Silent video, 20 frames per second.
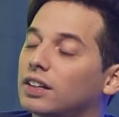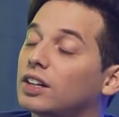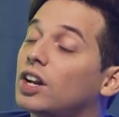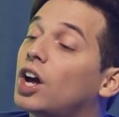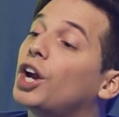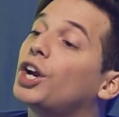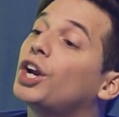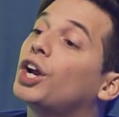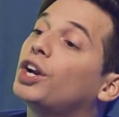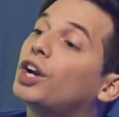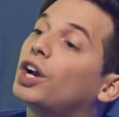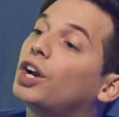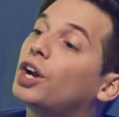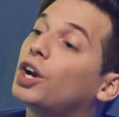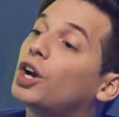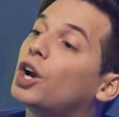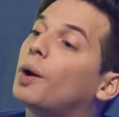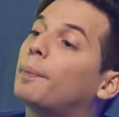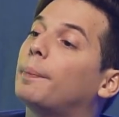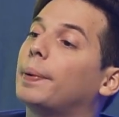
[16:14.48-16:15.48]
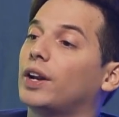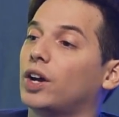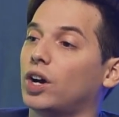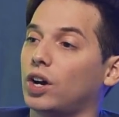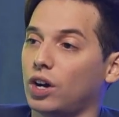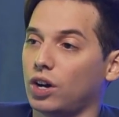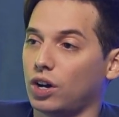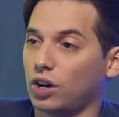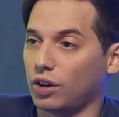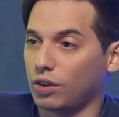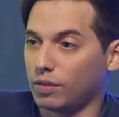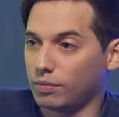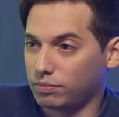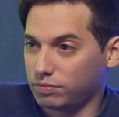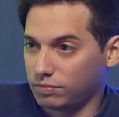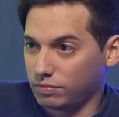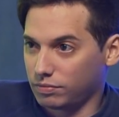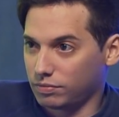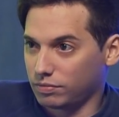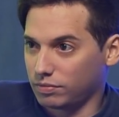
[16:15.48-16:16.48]
No, no, no, no, no, pero
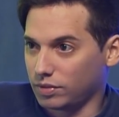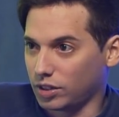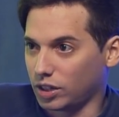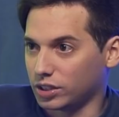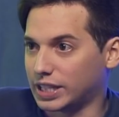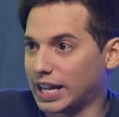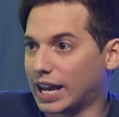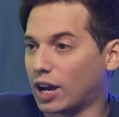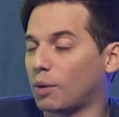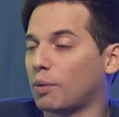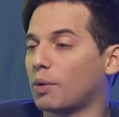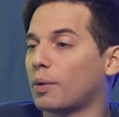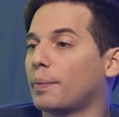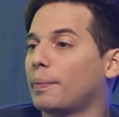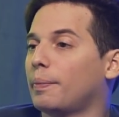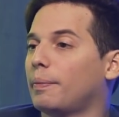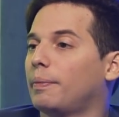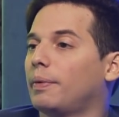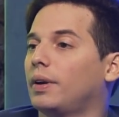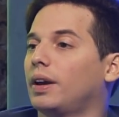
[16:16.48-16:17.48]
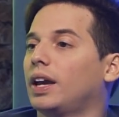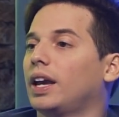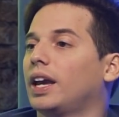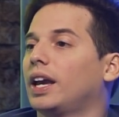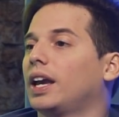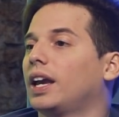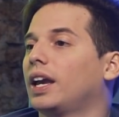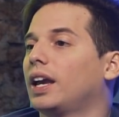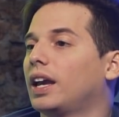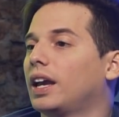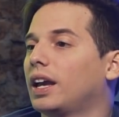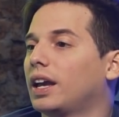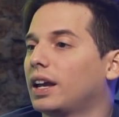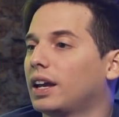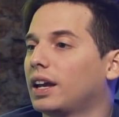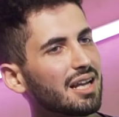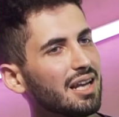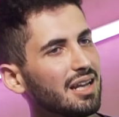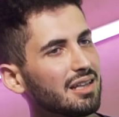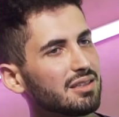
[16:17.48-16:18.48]
o sea, como. Eh, no,
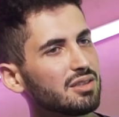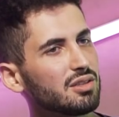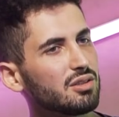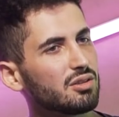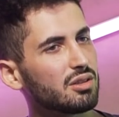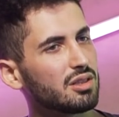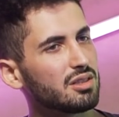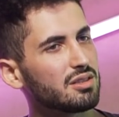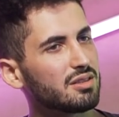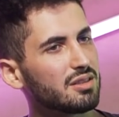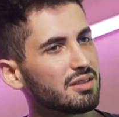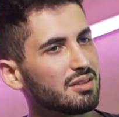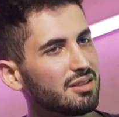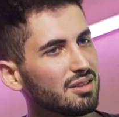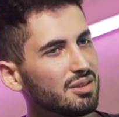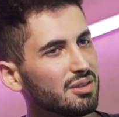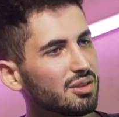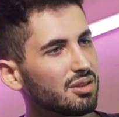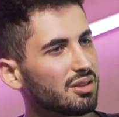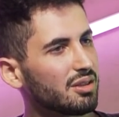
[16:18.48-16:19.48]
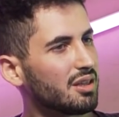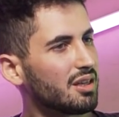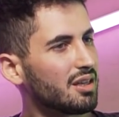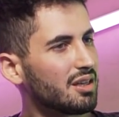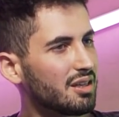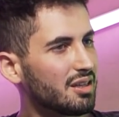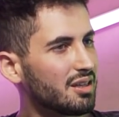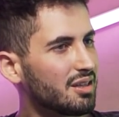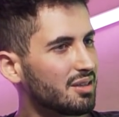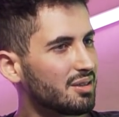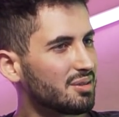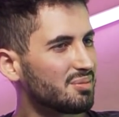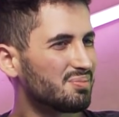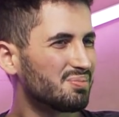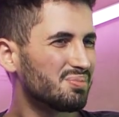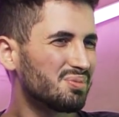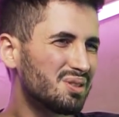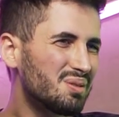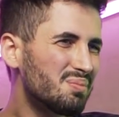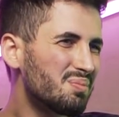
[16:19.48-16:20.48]
clásico en el sentido de
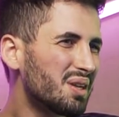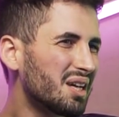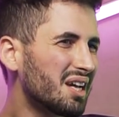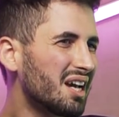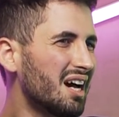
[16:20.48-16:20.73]
siempre